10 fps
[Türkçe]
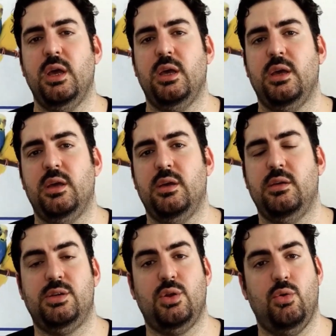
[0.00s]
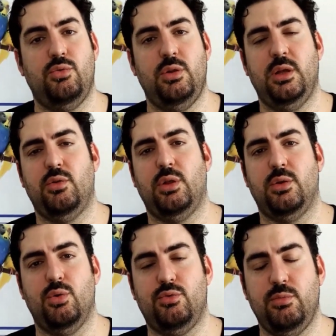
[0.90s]
e, işte ödülleri
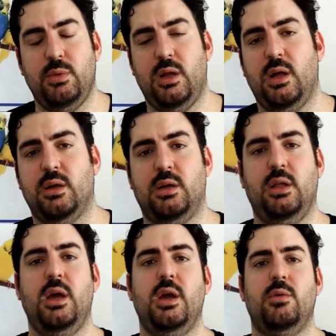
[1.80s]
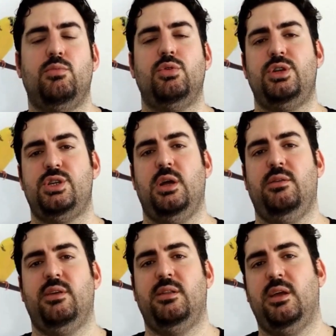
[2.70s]
olan ötümle alakalı bu kişiler
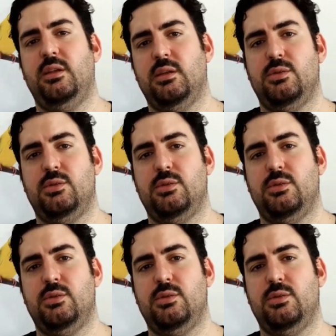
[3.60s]
zaten